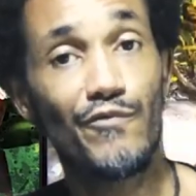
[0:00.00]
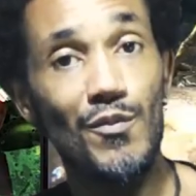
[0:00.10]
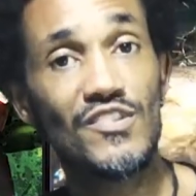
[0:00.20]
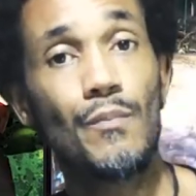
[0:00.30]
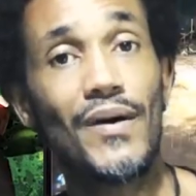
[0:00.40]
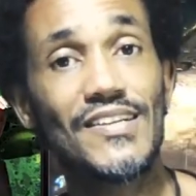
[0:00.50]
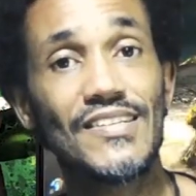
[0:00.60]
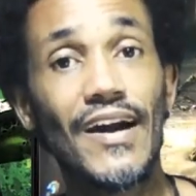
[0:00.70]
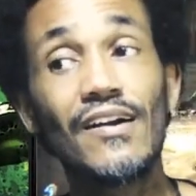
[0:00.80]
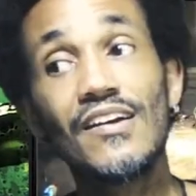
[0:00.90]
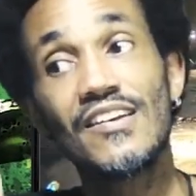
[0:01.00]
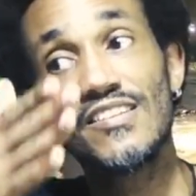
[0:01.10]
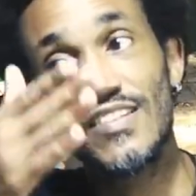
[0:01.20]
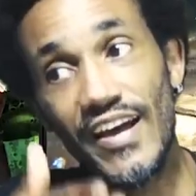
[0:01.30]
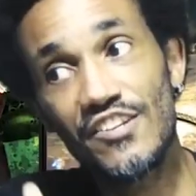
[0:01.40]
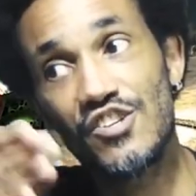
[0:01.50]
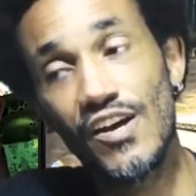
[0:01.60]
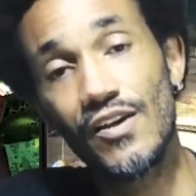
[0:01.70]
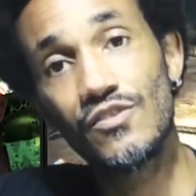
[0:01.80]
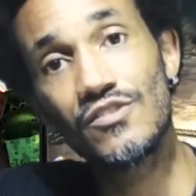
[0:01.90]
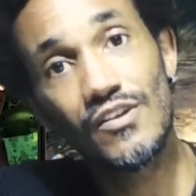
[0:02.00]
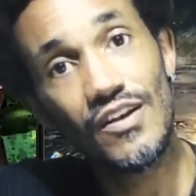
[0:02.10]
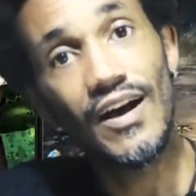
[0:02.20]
o filme se passar sete anos